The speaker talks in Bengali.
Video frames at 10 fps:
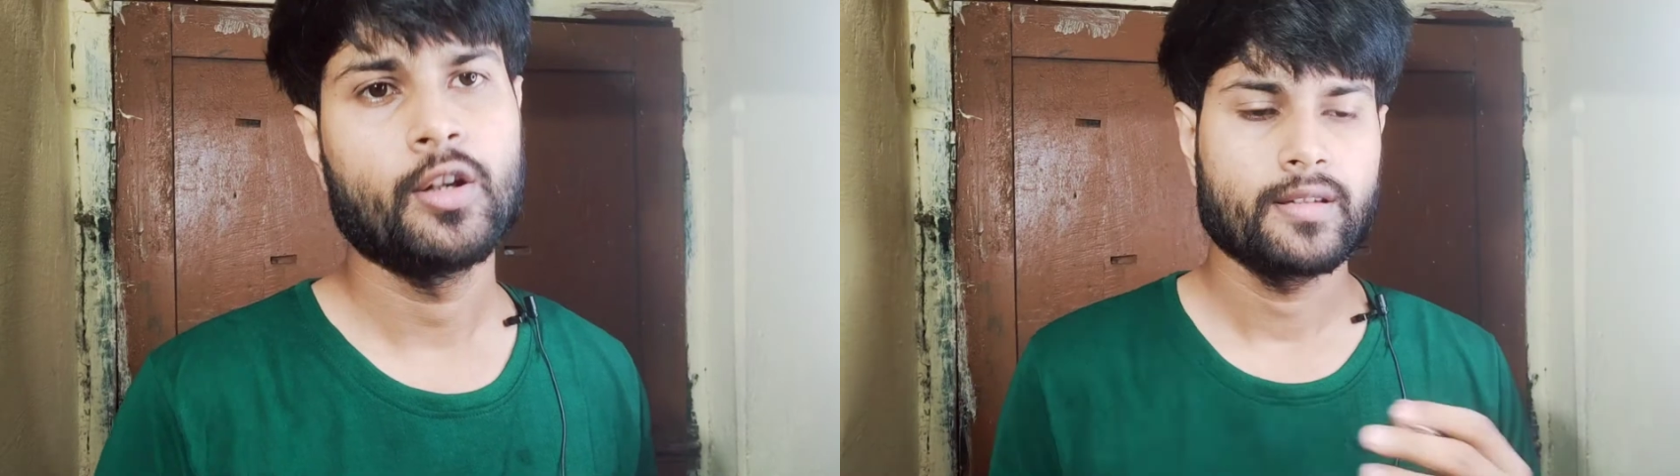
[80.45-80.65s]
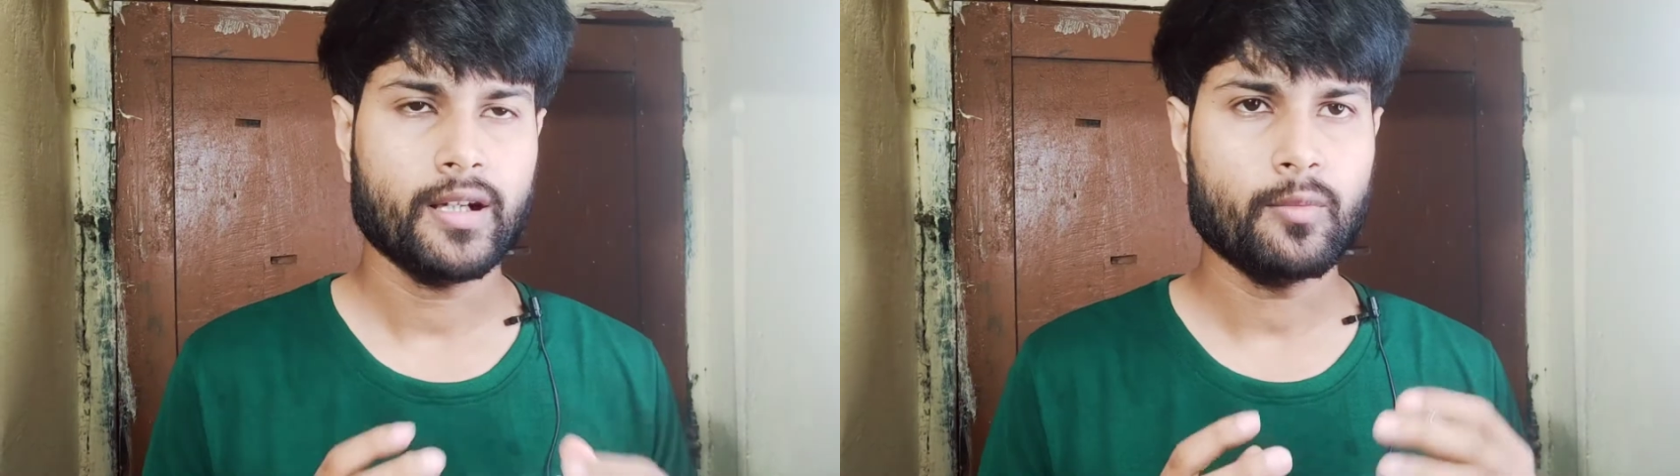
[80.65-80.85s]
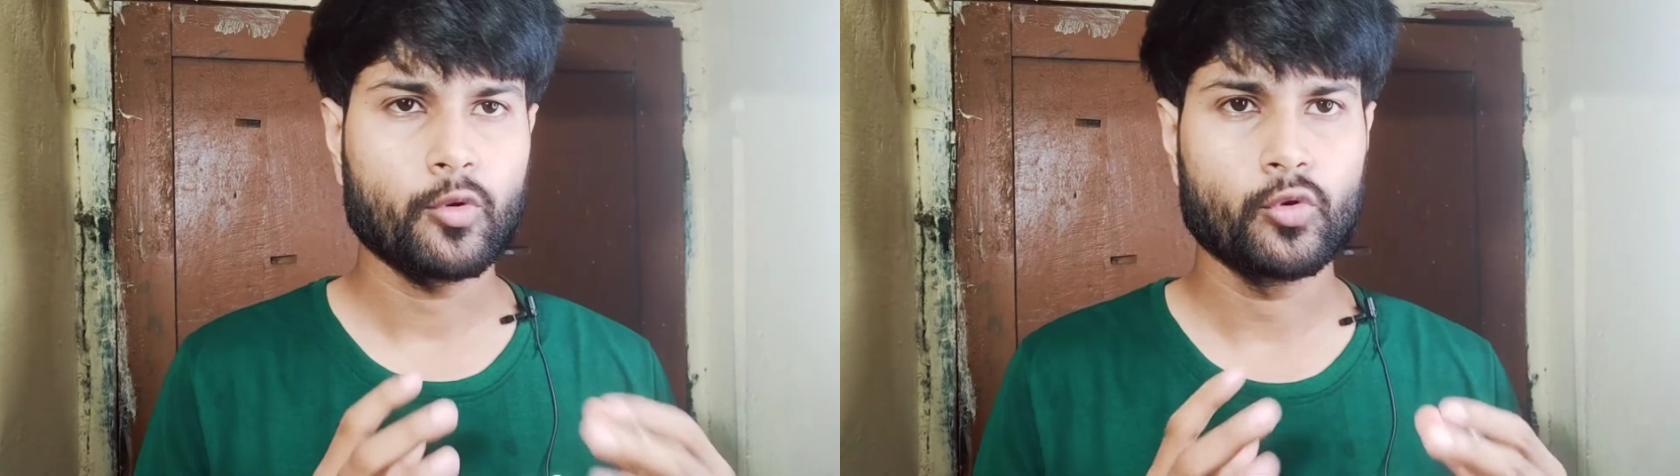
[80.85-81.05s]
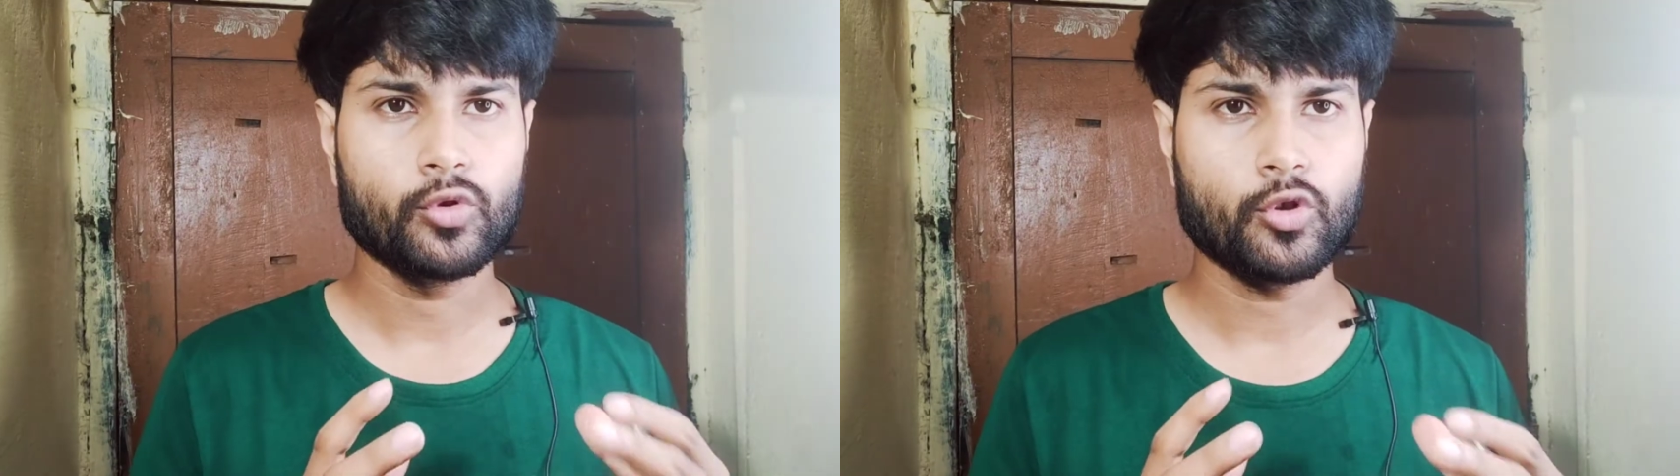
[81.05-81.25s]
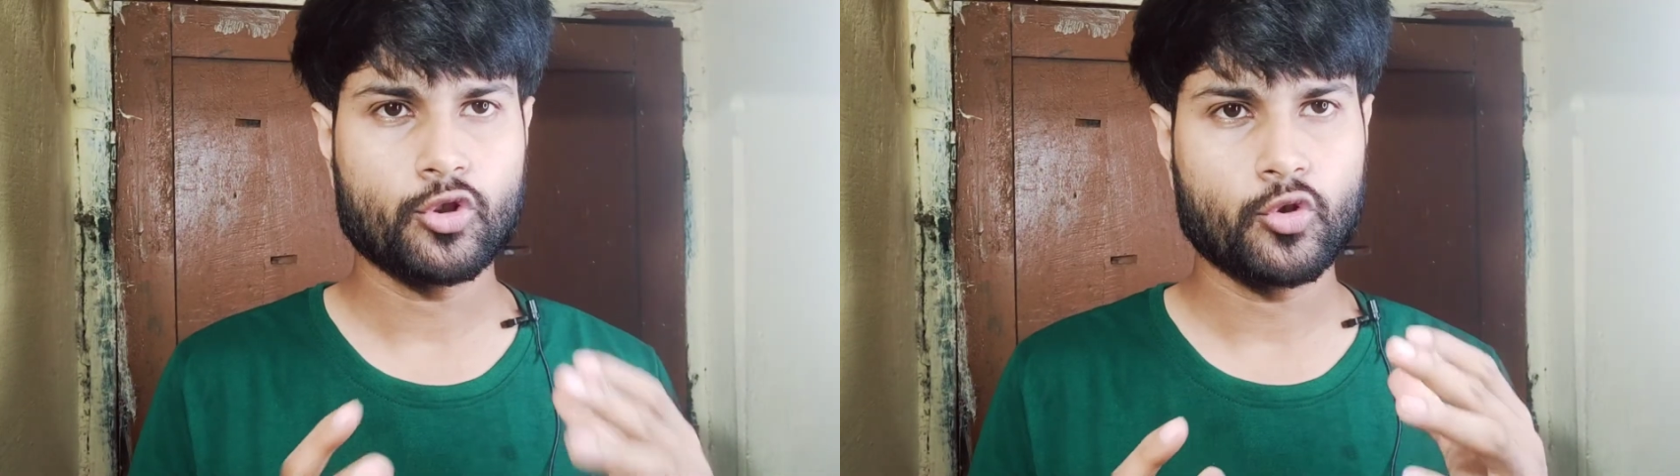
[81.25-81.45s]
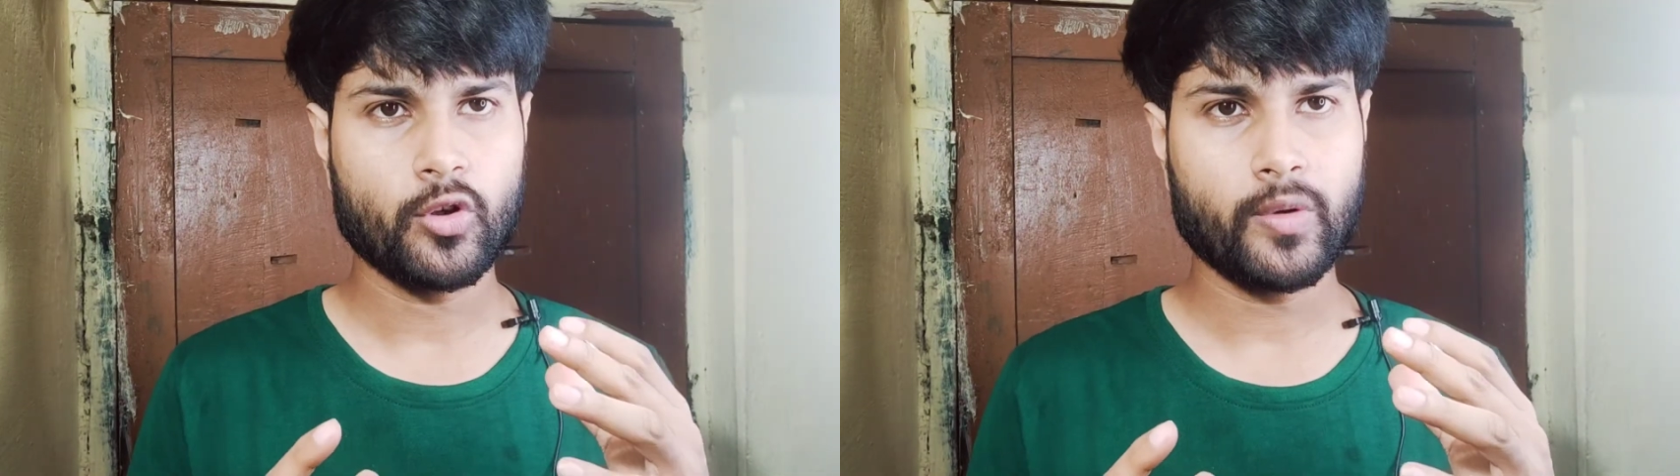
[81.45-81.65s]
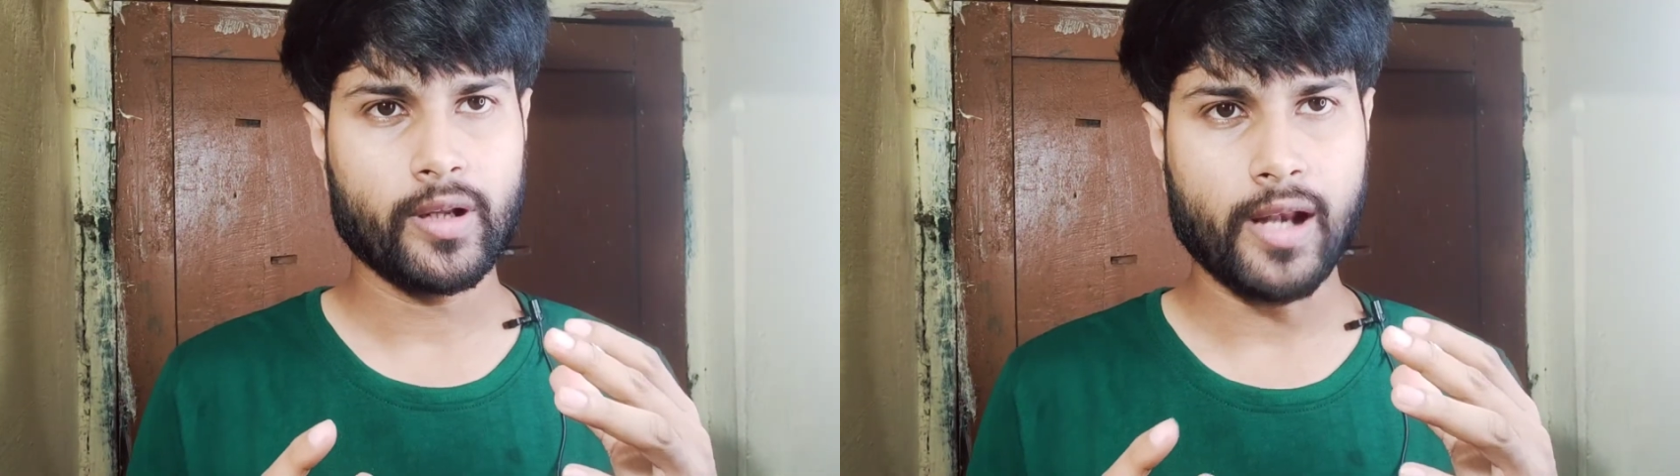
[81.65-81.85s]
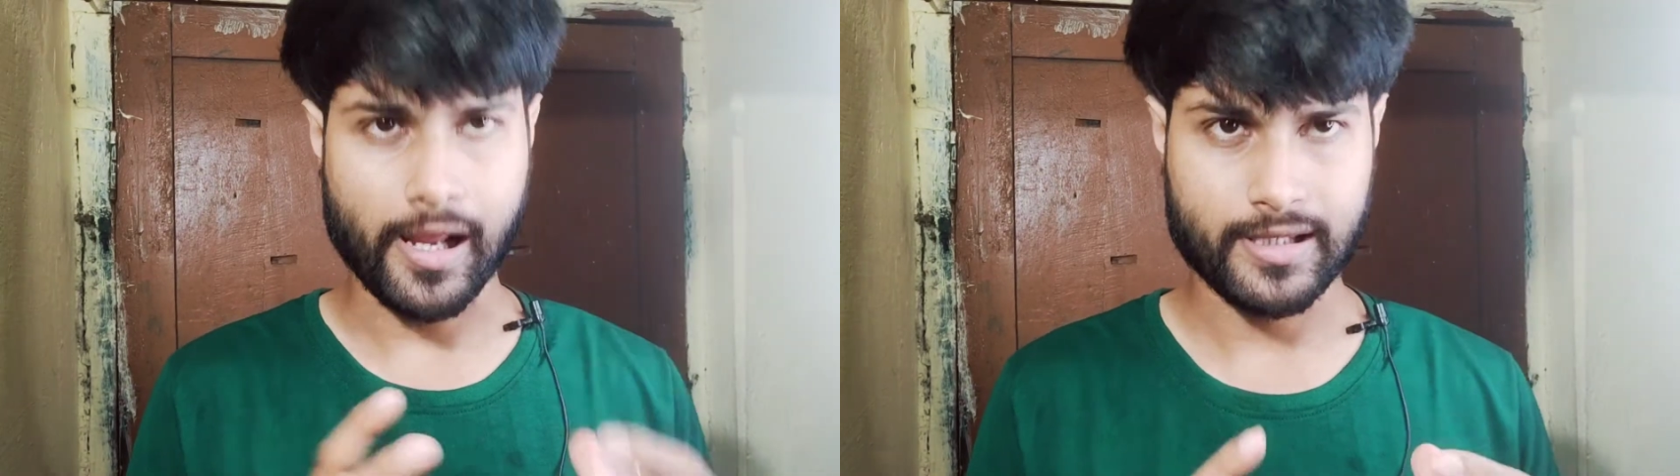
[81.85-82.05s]
যে একটা বন্ধুত্ব স্টোরিও
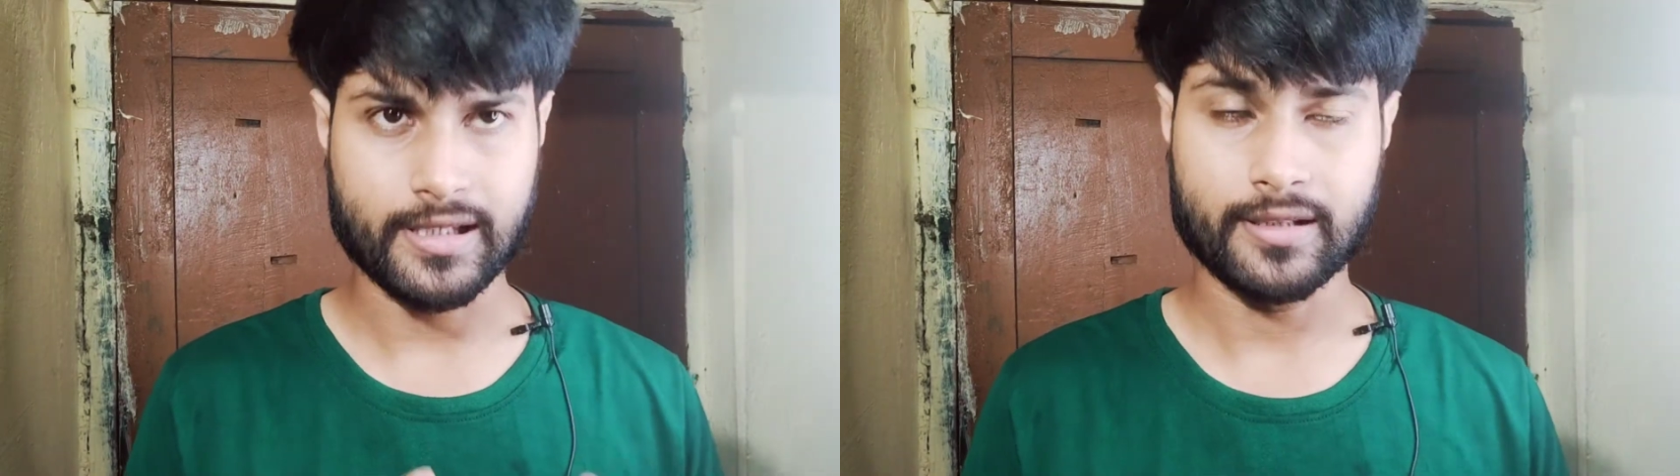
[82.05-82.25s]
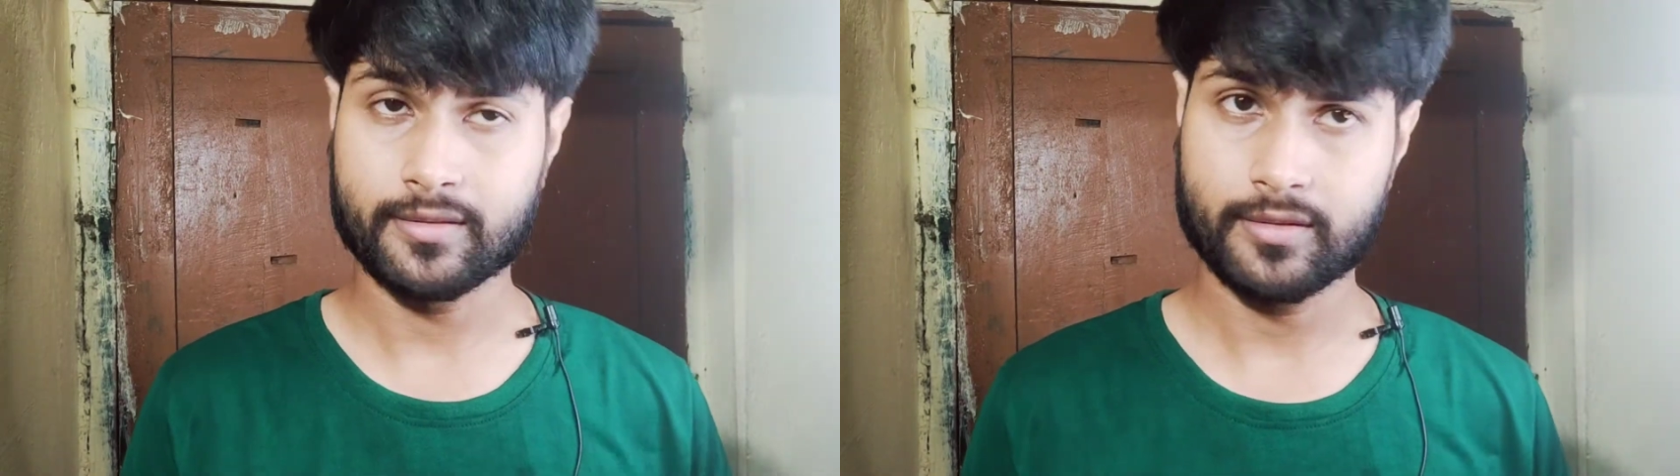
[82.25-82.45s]
এখানে আছে